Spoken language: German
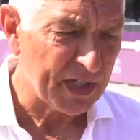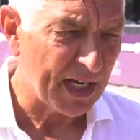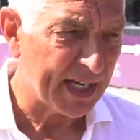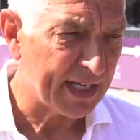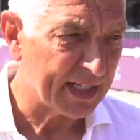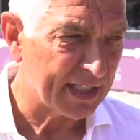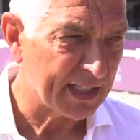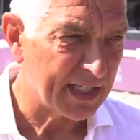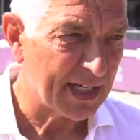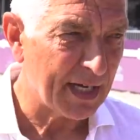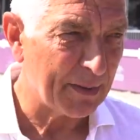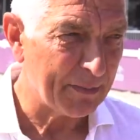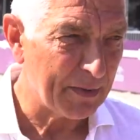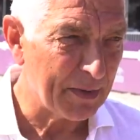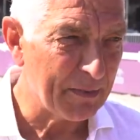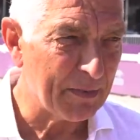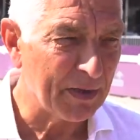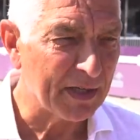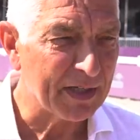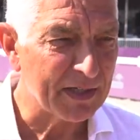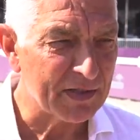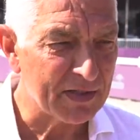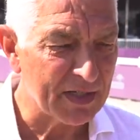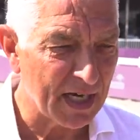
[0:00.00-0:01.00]
sagen, ich habe
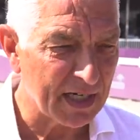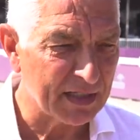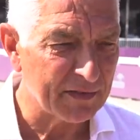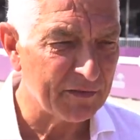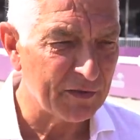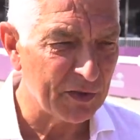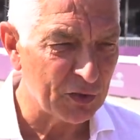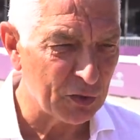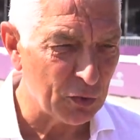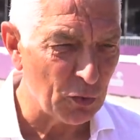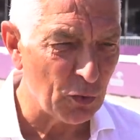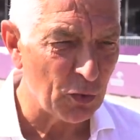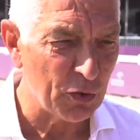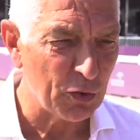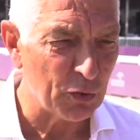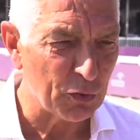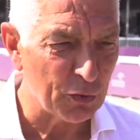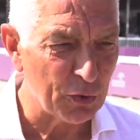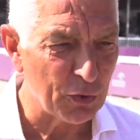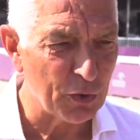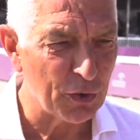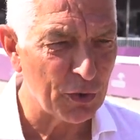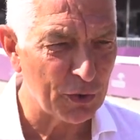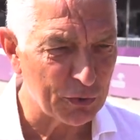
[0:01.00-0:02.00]
immer gesagt, Vittorio
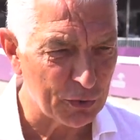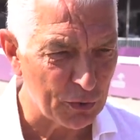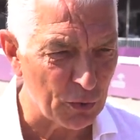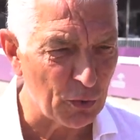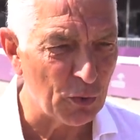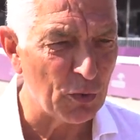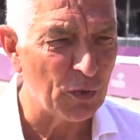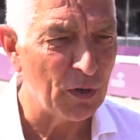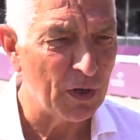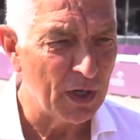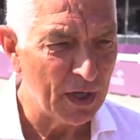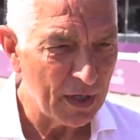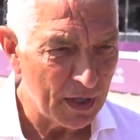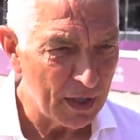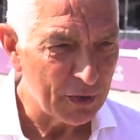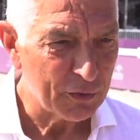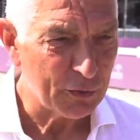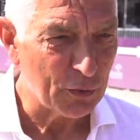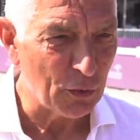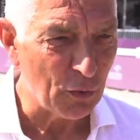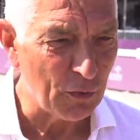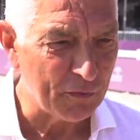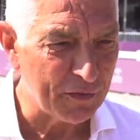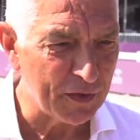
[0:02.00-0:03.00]
gehört zu
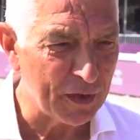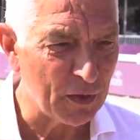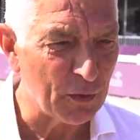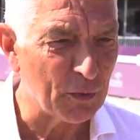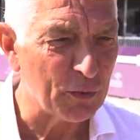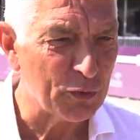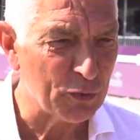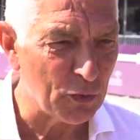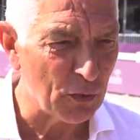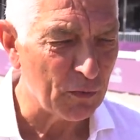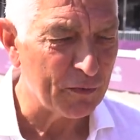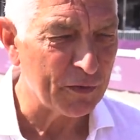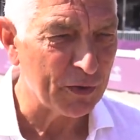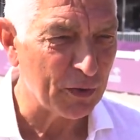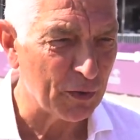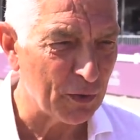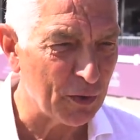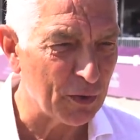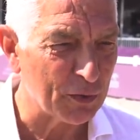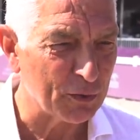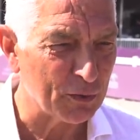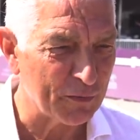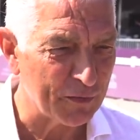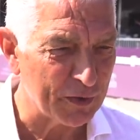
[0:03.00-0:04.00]
Sophie und Sophie
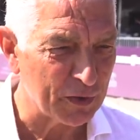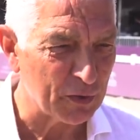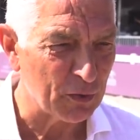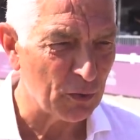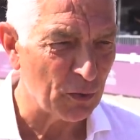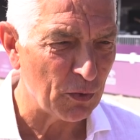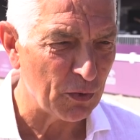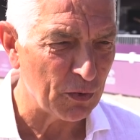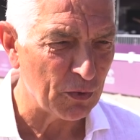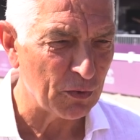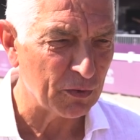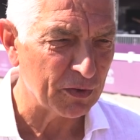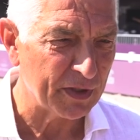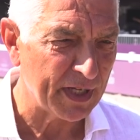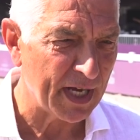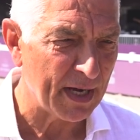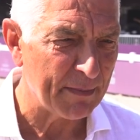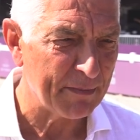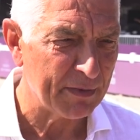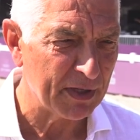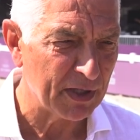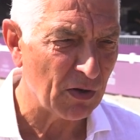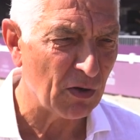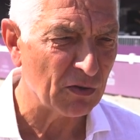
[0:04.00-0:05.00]
gehört zu Vittorio und da
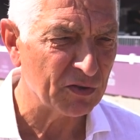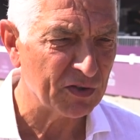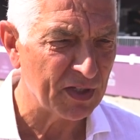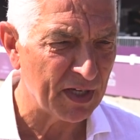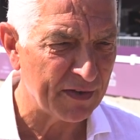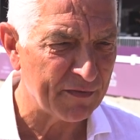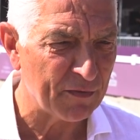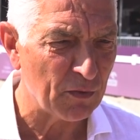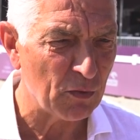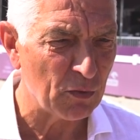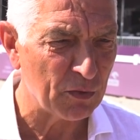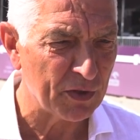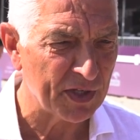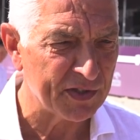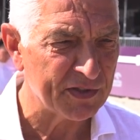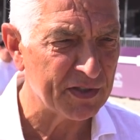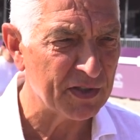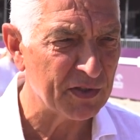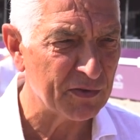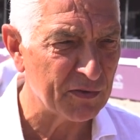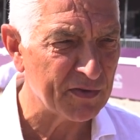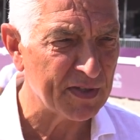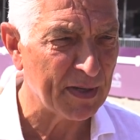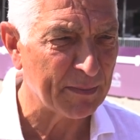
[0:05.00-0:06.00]
bin ich auch sehr froh, dass
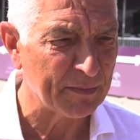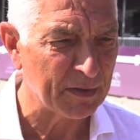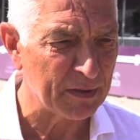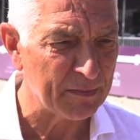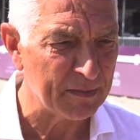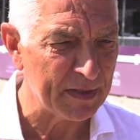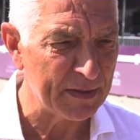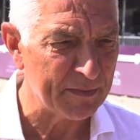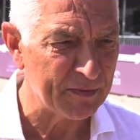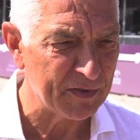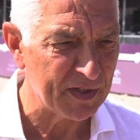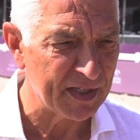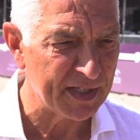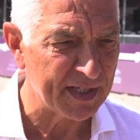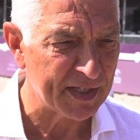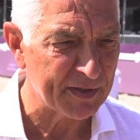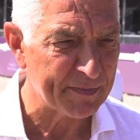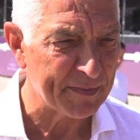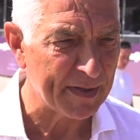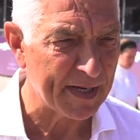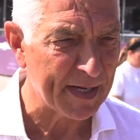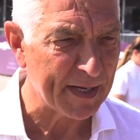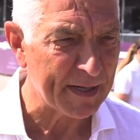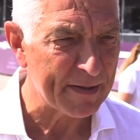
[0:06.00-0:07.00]
sie zusammengeblieben sind, das
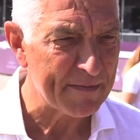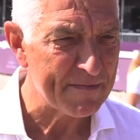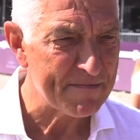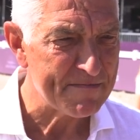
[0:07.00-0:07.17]
Paar.